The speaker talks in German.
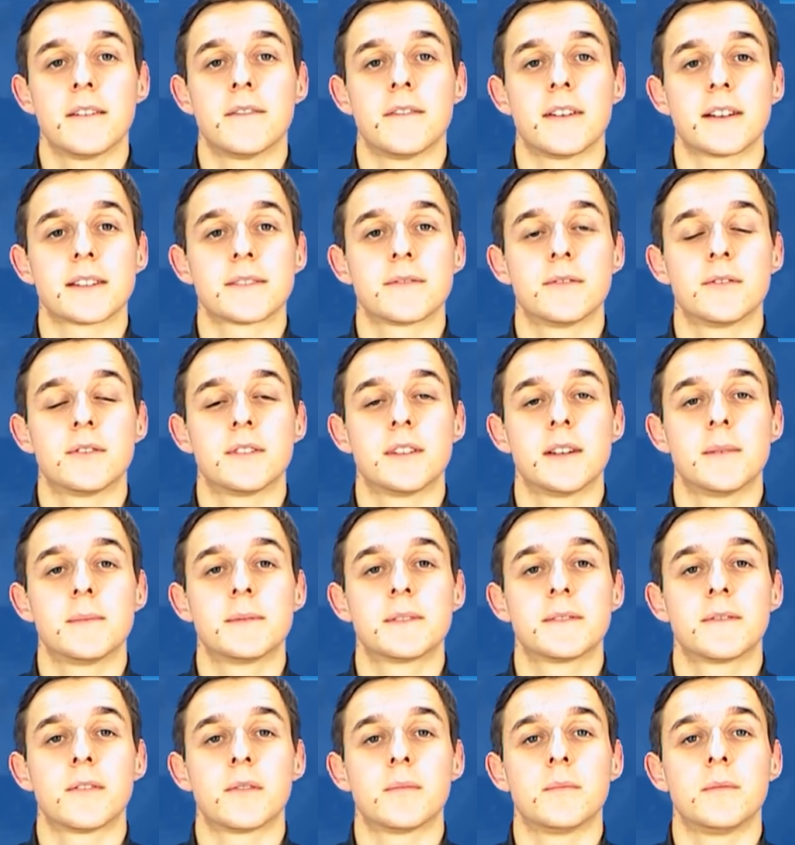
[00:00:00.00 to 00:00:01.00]
Was für
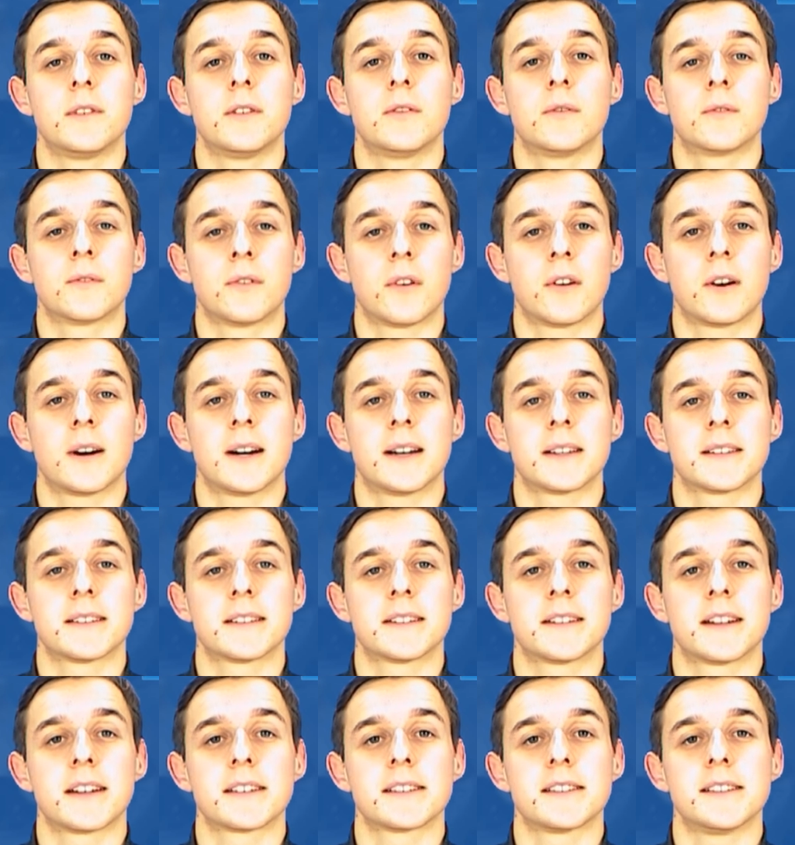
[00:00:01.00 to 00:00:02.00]
Tipps von Bilo noch
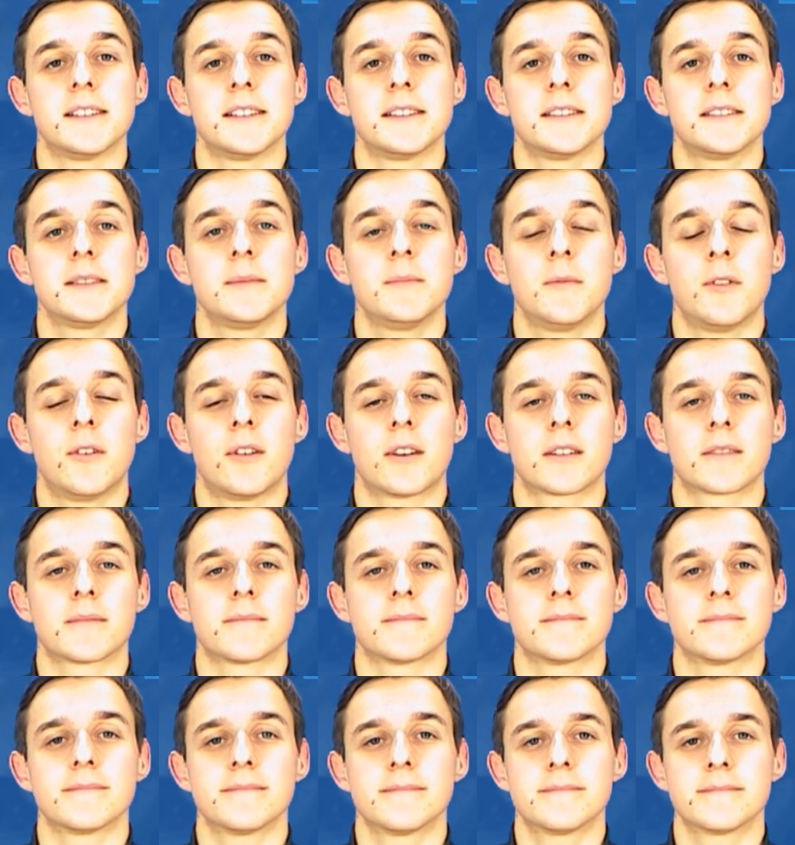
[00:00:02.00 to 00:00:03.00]
hat, das lesen Sie
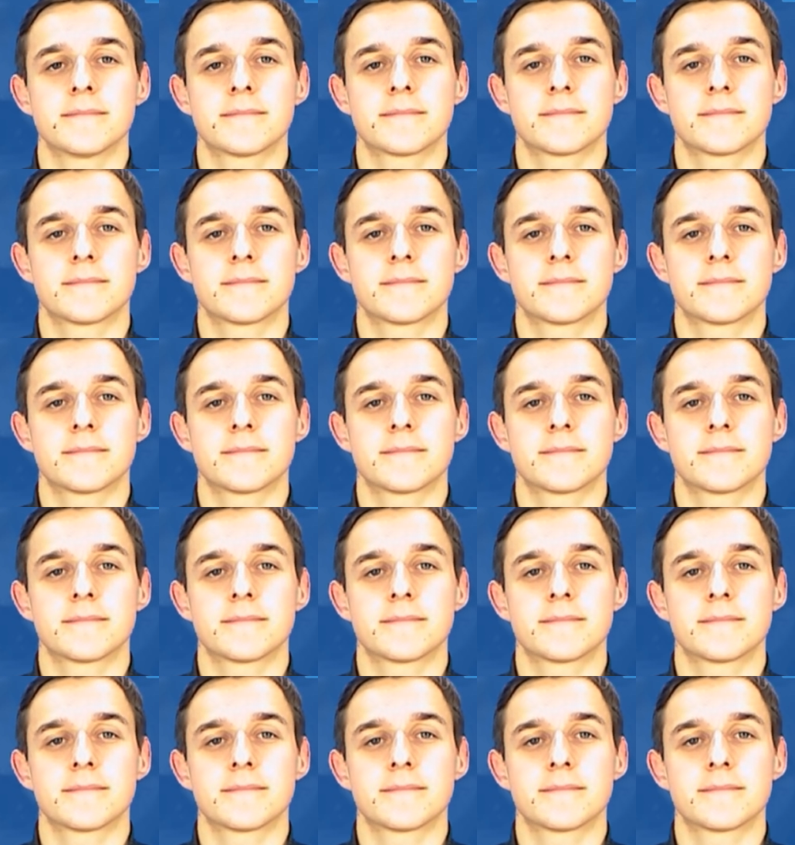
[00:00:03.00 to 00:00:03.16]
morgen.